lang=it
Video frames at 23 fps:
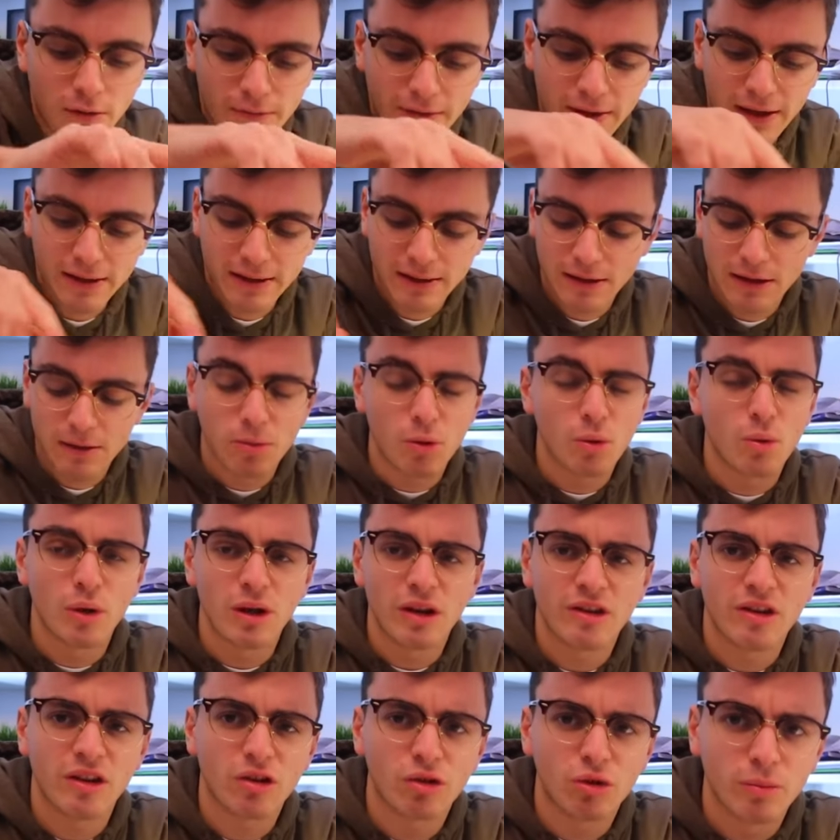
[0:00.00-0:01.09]
offerte tipo
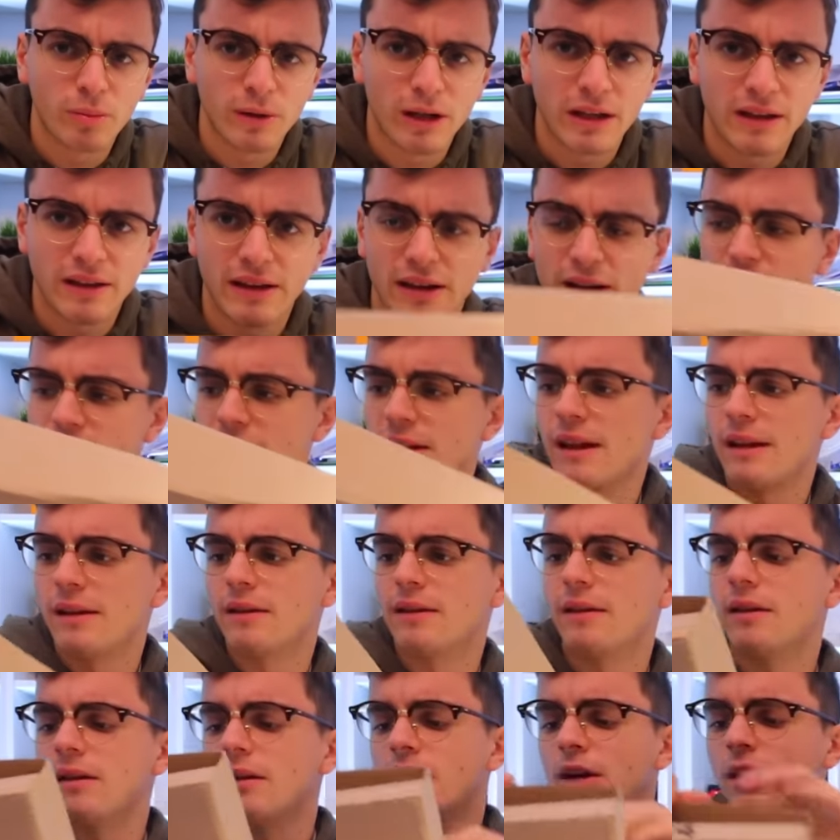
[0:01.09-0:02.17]
queste super interessanti
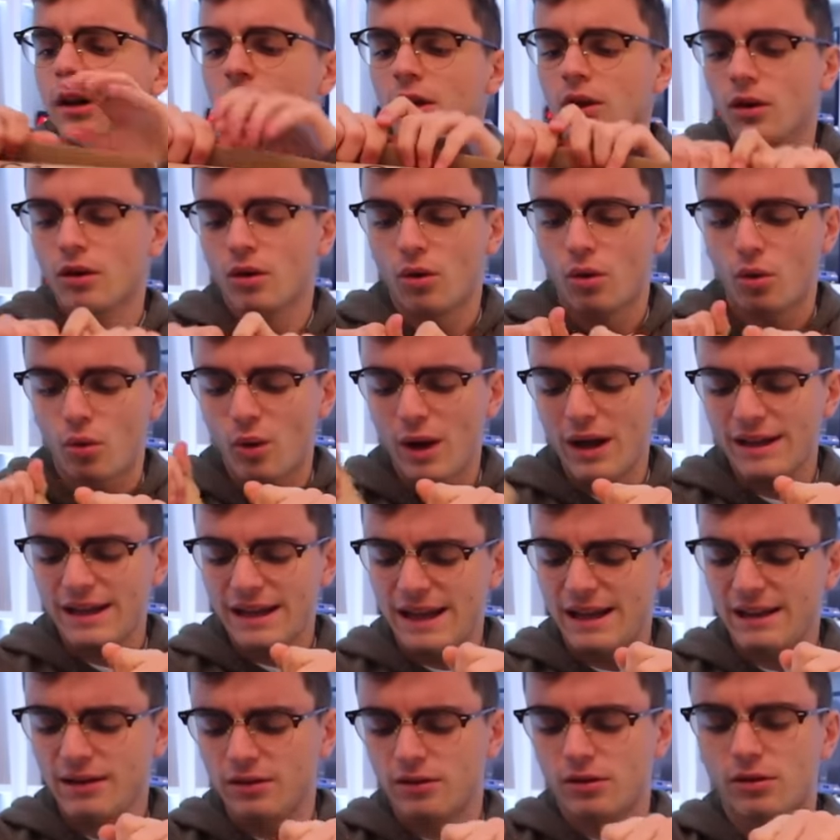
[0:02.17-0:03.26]
avanti Qua
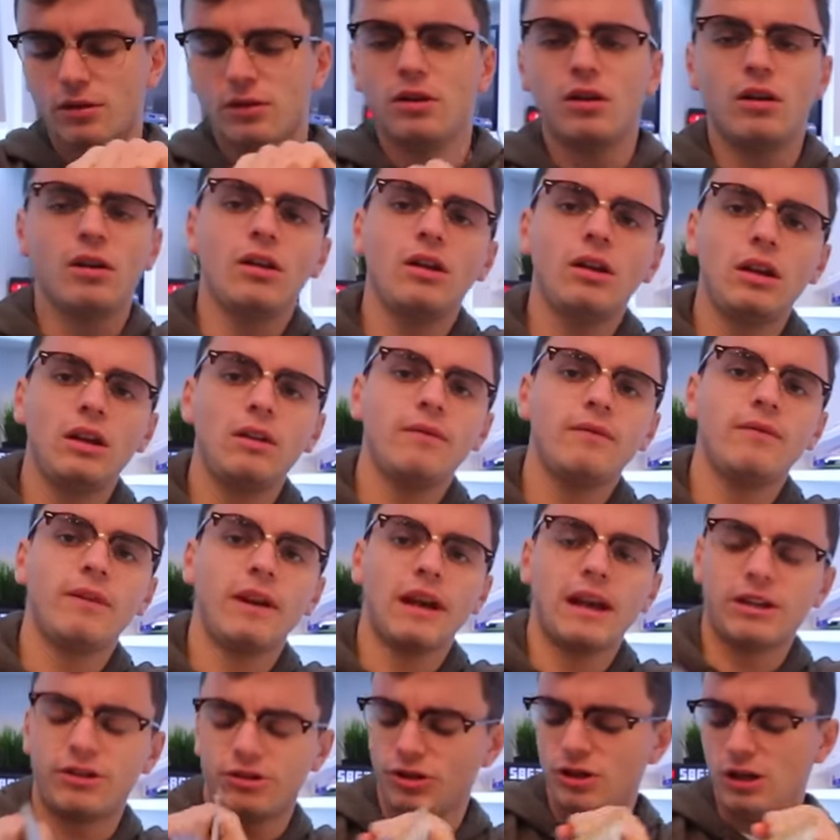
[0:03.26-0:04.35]
dentro
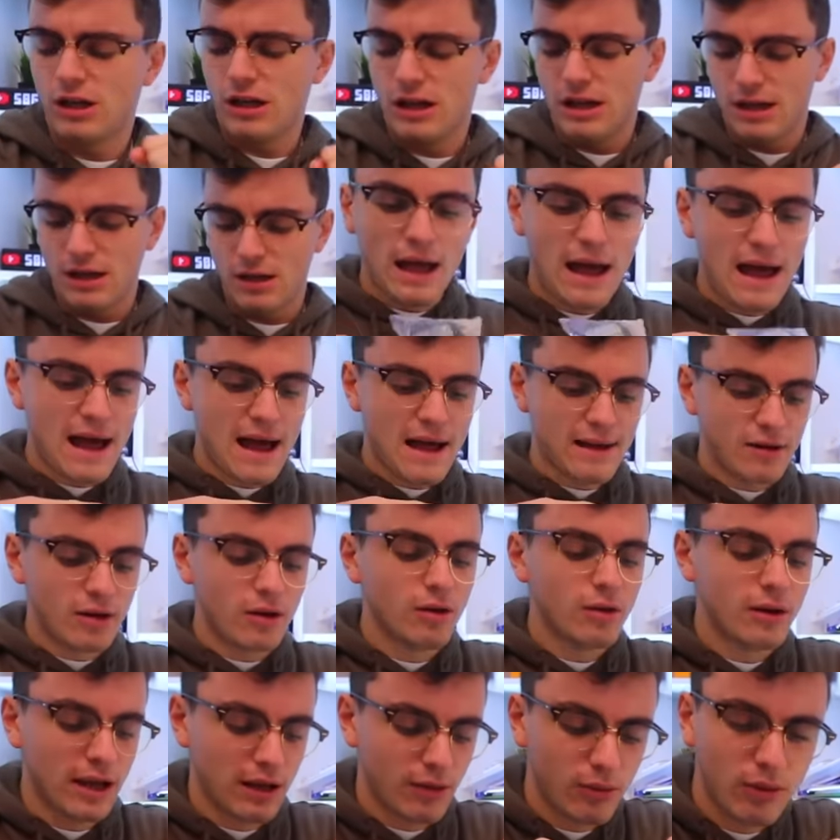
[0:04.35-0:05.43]
invece Ah no
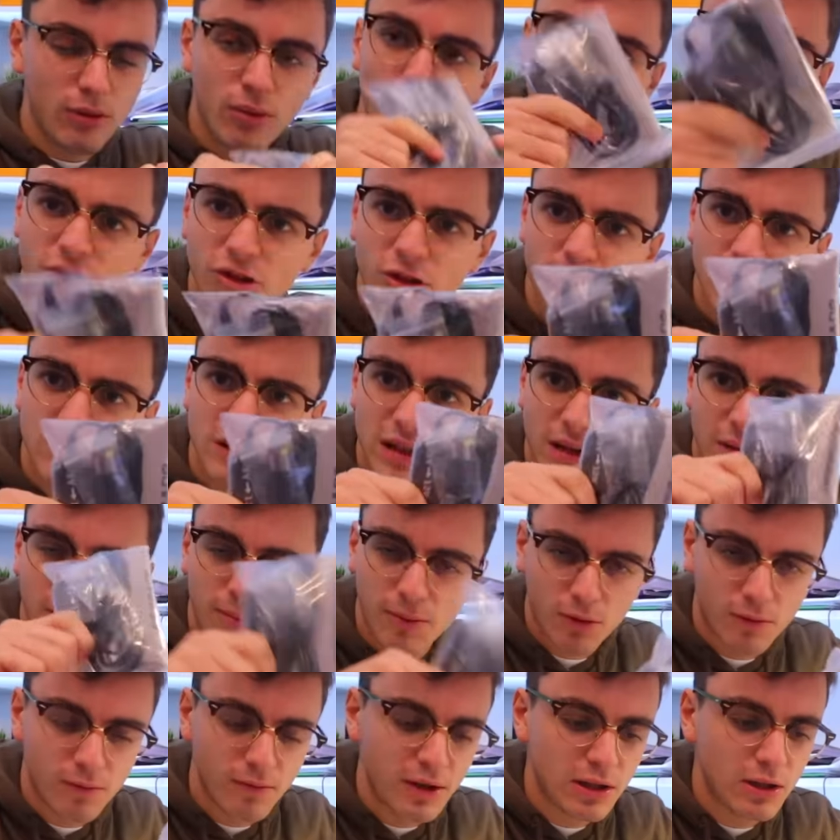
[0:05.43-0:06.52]
ok questo mi serve
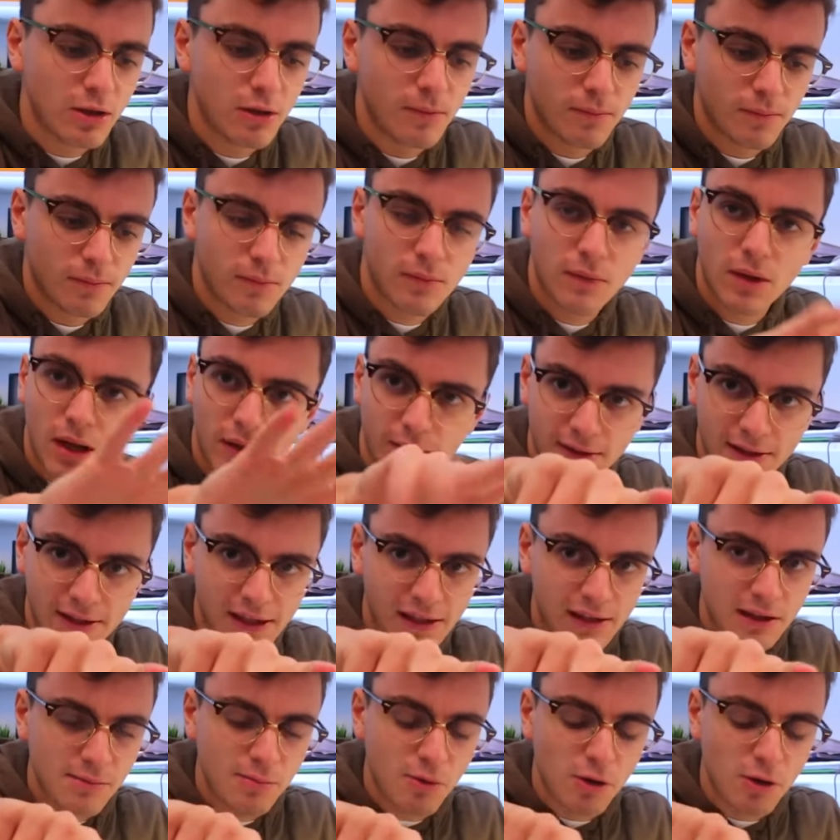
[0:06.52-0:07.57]
per un video che vedrete